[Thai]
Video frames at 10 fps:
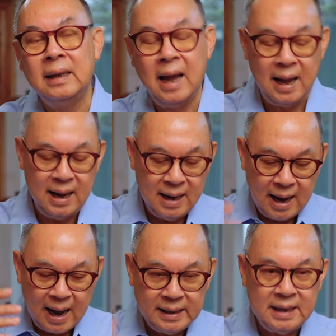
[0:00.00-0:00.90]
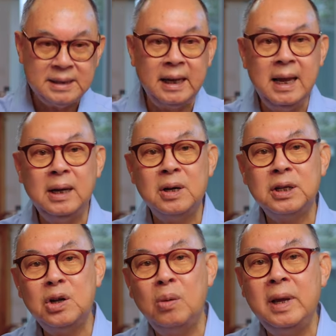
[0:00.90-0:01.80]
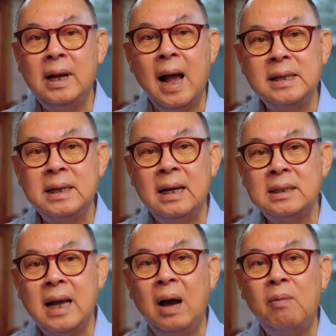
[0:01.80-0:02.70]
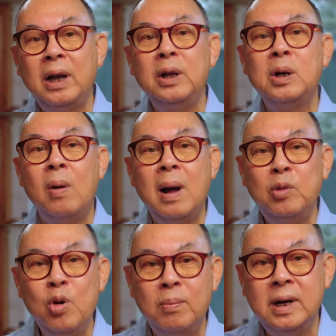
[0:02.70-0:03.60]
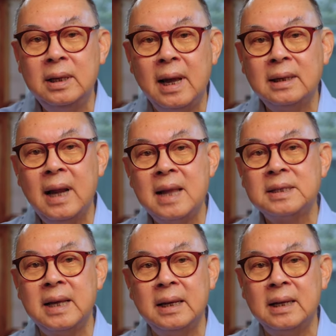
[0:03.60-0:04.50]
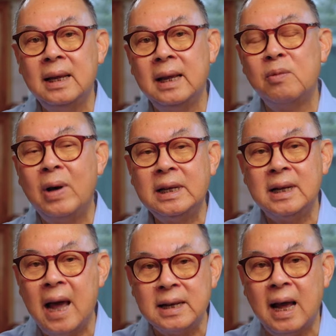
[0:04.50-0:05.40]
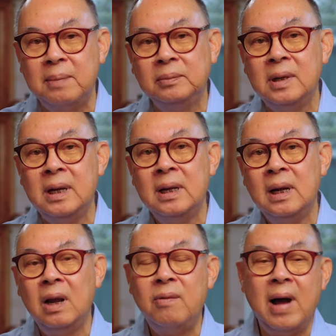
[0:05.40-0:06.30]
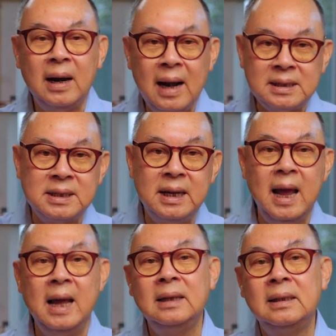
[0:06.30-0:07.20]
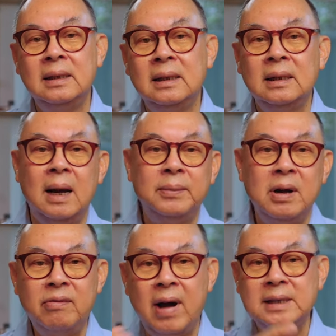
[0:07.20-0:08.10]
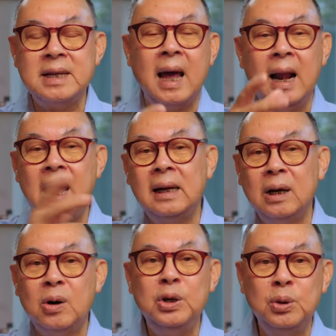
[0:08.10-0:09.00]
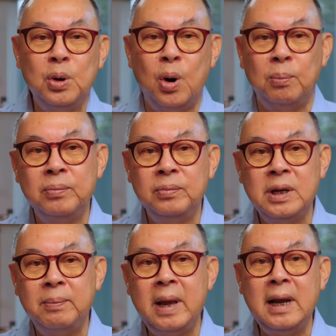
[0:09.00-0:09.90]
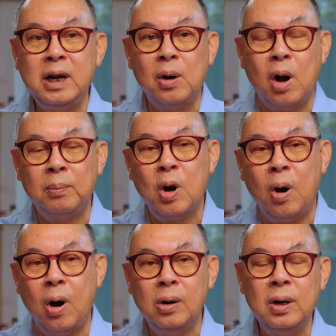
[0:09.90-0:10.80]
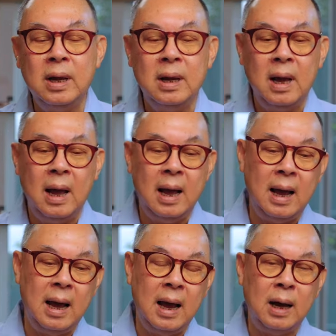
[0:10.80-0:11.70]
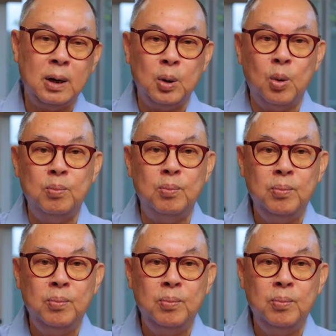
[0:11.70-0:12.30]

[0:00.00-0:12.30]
นะฮะ อันที่ 4 ก็จะต้องมีการเจรจาว่าด้วยความร่วมมือทางด้านเศรษฐกิจ วัฒนธรรมระหว่างรัสเซียกับทางฝ่ายสหรัฐ และก็ยุโรป จะเป็นในกรอบของอกลุ่ม